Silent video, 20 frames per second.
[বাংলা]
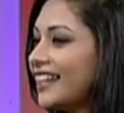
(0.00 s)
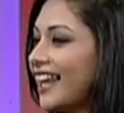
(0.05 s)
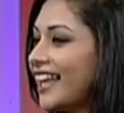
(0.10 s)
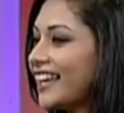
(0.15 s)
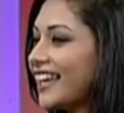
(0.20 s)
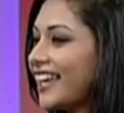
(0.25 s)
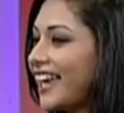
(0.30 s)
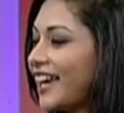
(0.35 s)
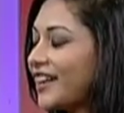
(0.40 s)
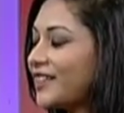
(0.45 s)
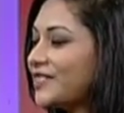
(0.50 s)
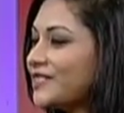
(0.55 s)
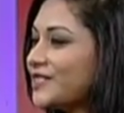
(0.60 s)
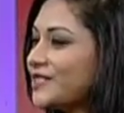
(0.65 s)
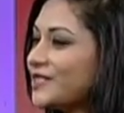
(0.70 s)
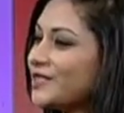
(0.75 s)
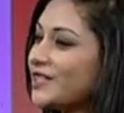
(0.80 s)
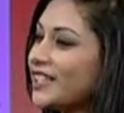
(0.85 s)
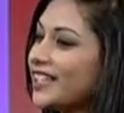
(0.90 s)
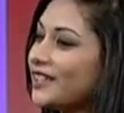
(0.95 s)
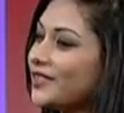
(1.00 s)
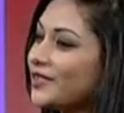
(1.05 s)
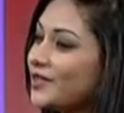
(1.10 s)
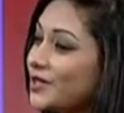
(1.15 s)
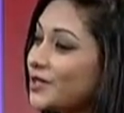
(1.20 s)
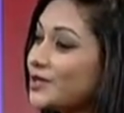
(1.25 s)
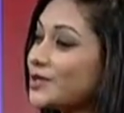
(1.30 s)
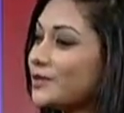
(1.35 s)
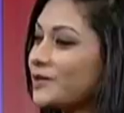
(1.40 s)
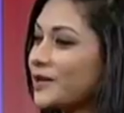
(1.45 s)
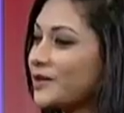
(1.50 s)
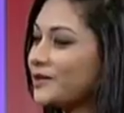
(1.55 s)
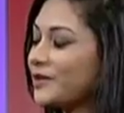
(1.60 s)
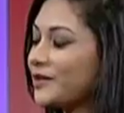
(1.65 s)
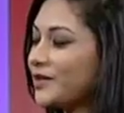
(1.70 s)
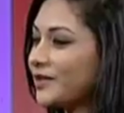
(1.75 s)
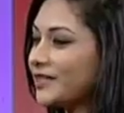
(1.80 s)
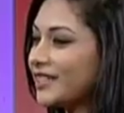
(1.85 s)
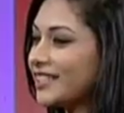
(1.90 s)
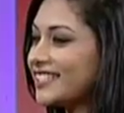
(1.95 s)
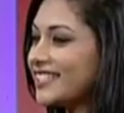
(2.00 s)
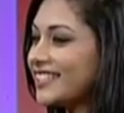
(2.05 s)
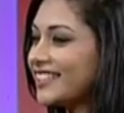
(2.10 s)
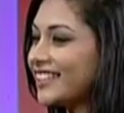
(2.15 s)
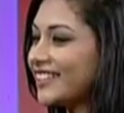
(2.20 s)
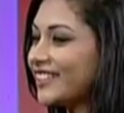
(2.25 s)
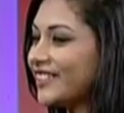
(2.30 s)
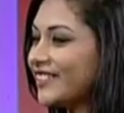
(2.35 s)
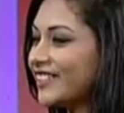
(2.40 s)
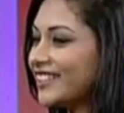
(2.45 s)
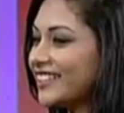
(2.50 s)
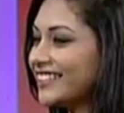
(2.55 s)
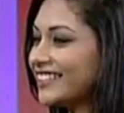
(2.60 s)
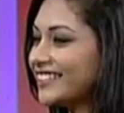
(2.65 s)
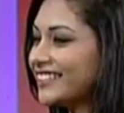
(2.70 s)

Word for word: লাগে এখন যদি ওই সময়গুলোর কথা চিন্তা করেন